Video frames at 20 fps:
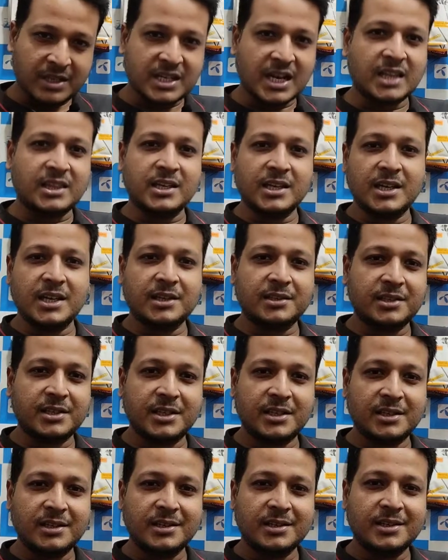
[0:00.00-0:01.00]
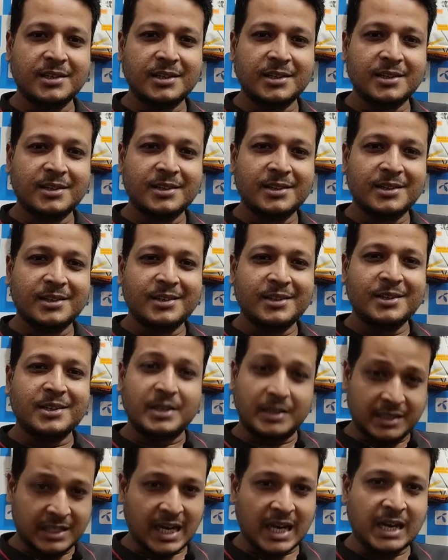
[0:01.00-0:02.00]
সাথেই আছি
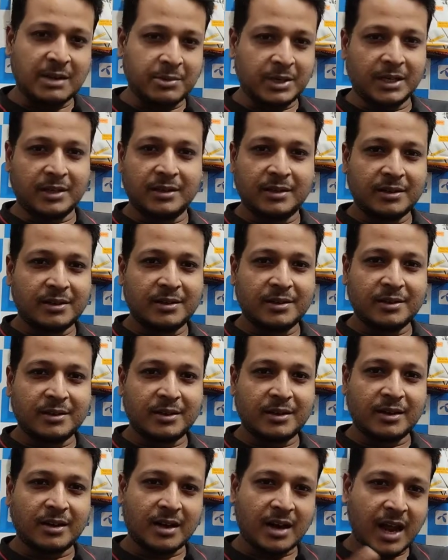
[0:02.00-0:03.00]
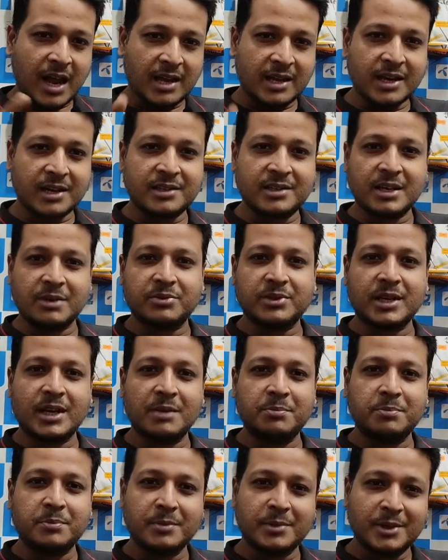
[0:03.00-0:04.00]
জানাবেন লাইক অ্যান্ড
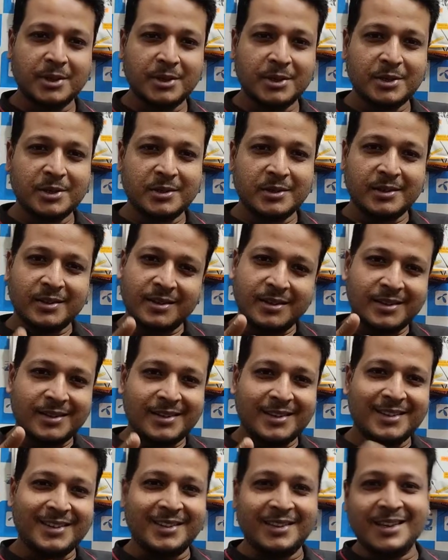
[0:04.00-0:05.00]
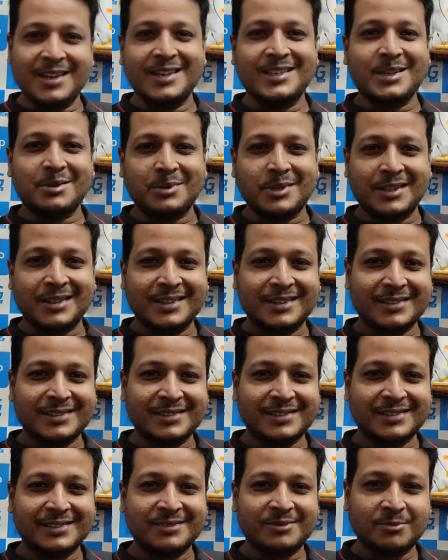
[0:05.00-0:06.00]
সাবস্ক্রাইব দিয়ে যাবেন
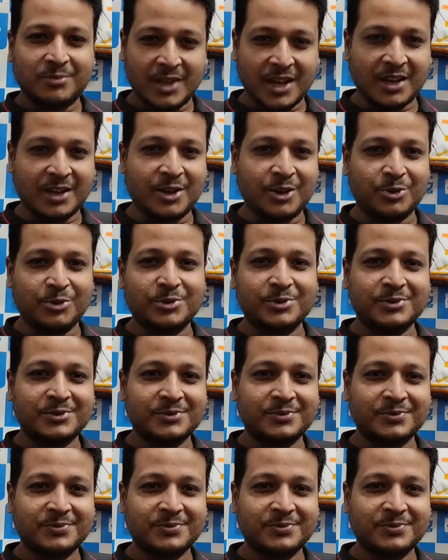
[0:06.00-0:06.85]
থ্যাংক ইউ